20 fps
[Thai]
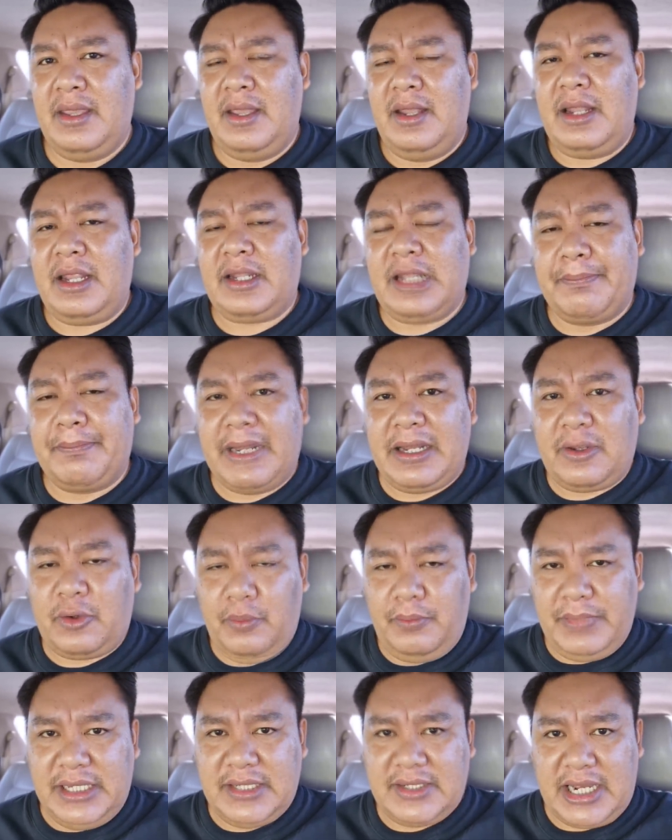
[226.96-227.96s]
และถ้าเป็นก
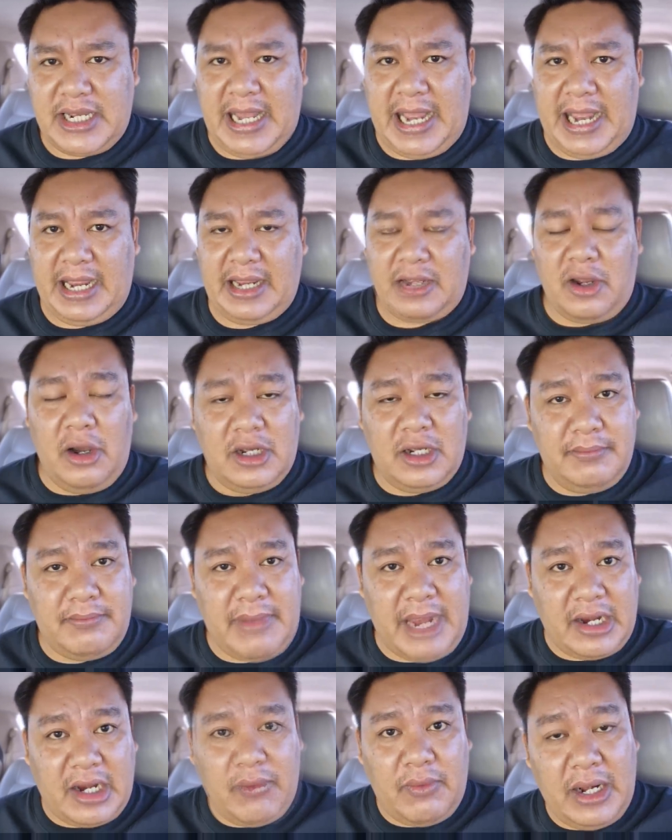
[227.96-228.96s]
ลุ่มอิสระก็คือห
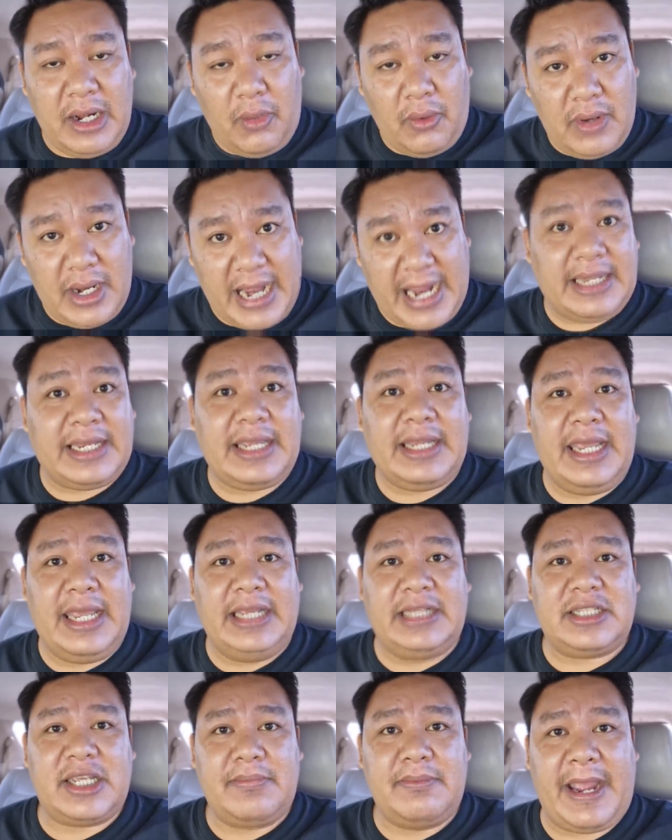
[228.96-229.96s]
มายความว่าลงขันกันเอ
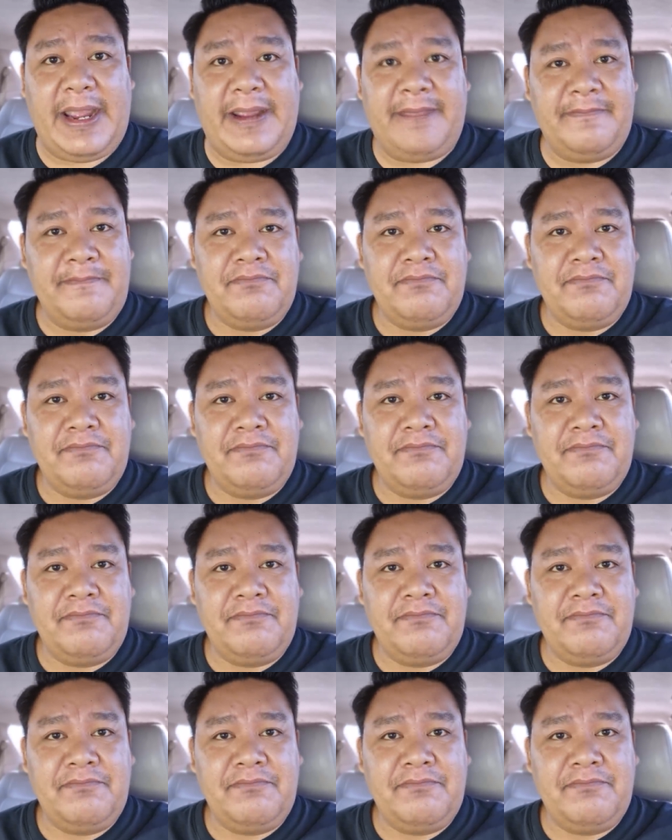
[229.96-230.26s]
งใช่ไหม